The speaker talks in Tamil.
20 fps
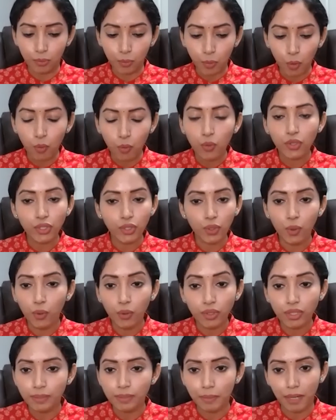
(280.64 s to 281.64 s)
ஒவ்வொன்றும்
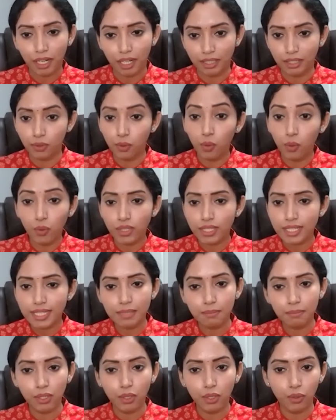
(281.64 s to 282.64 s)
ஒரு அந்த ஒவ்வொரு
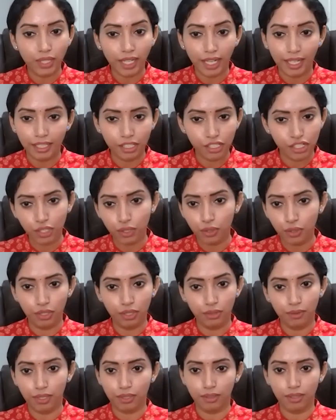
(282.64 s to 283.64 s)
சிம்பிள் ஒரு எனர்ஜி கொண்டு
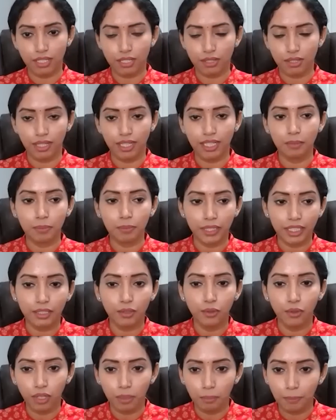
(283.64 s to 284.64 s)
வரும் நான் சொல்லல இப்ப நீங்க
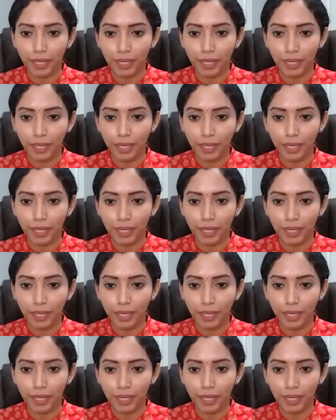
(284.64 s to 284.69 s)
உங்க